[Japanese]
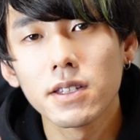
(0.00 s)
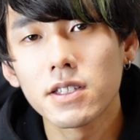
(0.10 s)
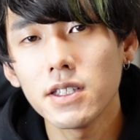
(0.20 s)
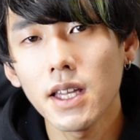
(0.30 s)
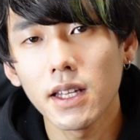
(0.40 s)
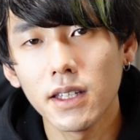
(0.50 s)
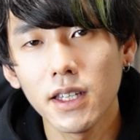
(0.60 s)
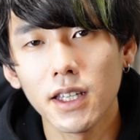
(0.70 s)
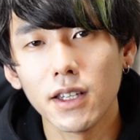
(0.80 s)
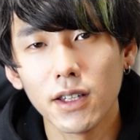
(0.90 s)
常
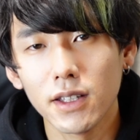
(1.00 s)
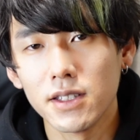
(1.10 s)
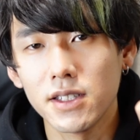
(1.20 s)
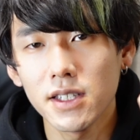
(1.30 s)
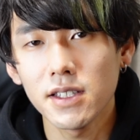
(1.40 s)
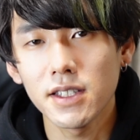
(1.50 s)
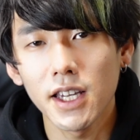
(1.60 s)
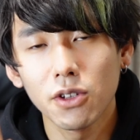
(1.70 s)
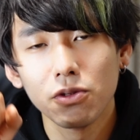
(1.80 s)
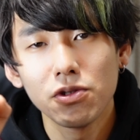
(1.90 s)
に人
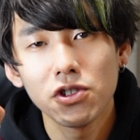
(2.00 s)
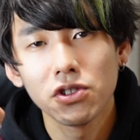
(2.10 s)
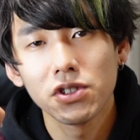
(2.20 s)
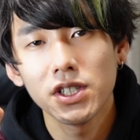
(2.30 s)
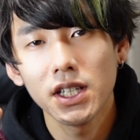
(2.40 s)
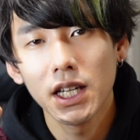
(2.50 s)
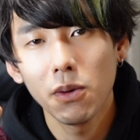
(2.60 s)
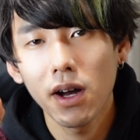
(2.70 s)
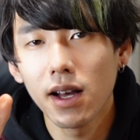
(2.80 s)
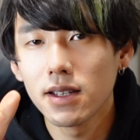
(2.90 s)
生と宇宙の真理
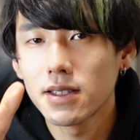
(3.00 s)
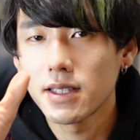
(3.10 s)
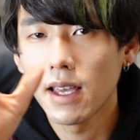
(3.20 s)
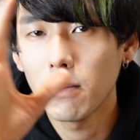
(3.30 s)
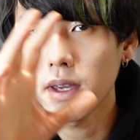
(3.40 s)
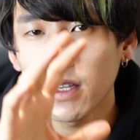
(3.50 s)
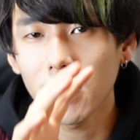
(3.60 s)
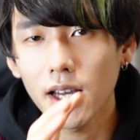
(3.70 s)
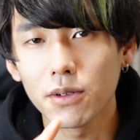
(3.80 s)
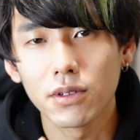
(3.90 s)
はせめ
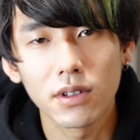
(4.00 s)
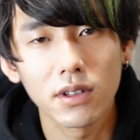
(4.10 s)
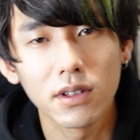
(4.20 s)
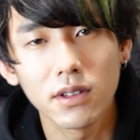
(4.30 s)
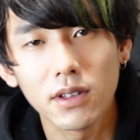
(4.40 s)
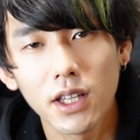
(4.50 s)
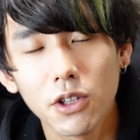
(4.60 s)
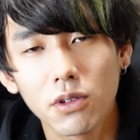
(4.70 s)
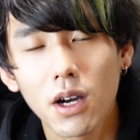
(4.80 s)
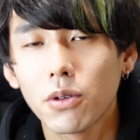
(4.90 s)
ぎ合うって
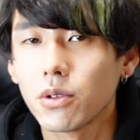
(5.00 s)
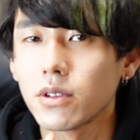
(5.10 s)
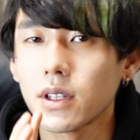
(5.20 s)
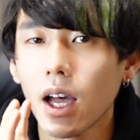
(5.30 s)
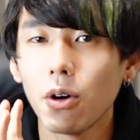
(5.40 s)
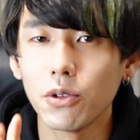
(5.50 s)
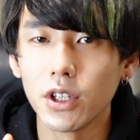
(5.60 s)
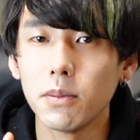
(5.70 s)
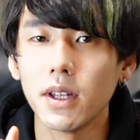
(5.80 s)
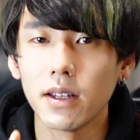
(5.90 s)
いうのがこのタオの
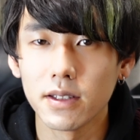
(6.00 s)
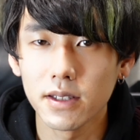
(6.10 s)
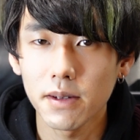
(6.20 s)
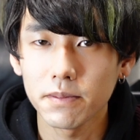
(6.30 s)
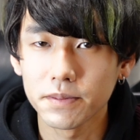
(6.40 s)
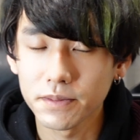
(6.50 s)
意味なんですね。